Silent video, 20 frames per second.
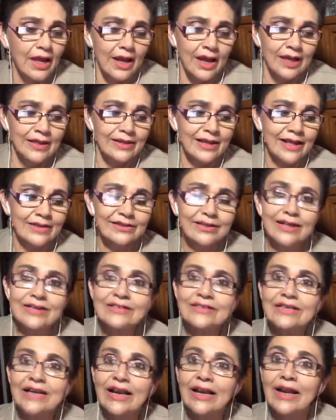La
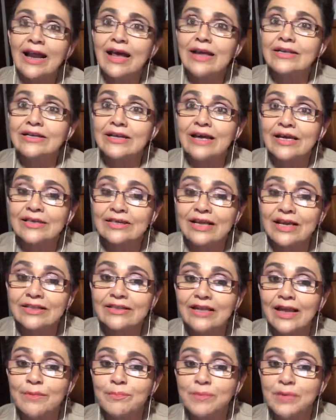tercera rana
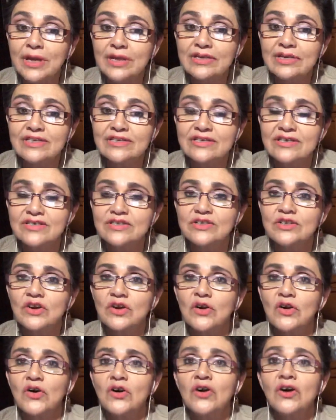también
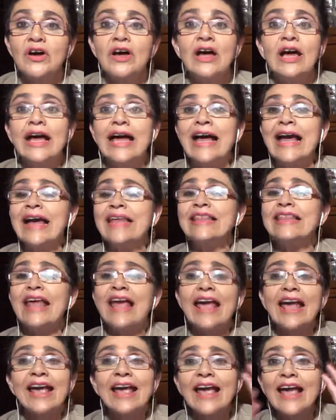insistió,
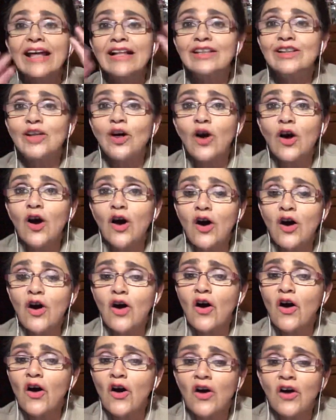
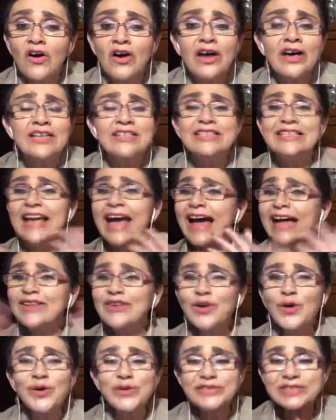Déjenlo, ya
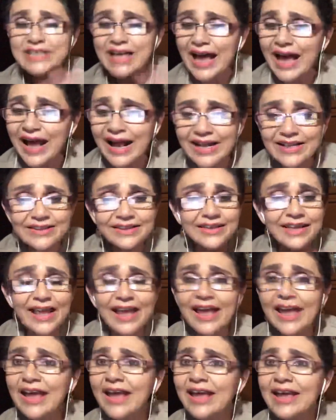no
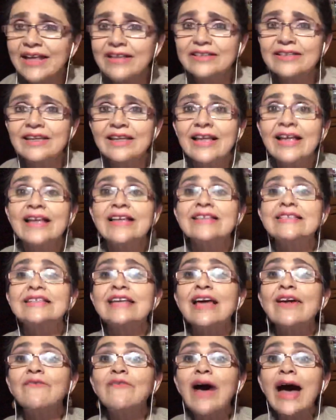salten,
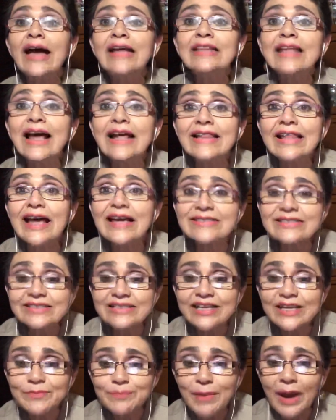se van a
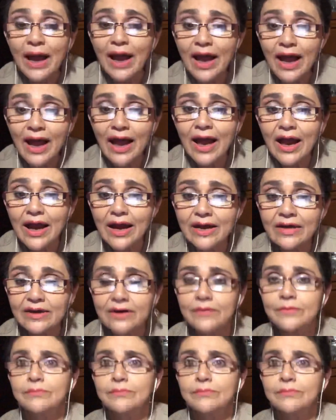lastimar.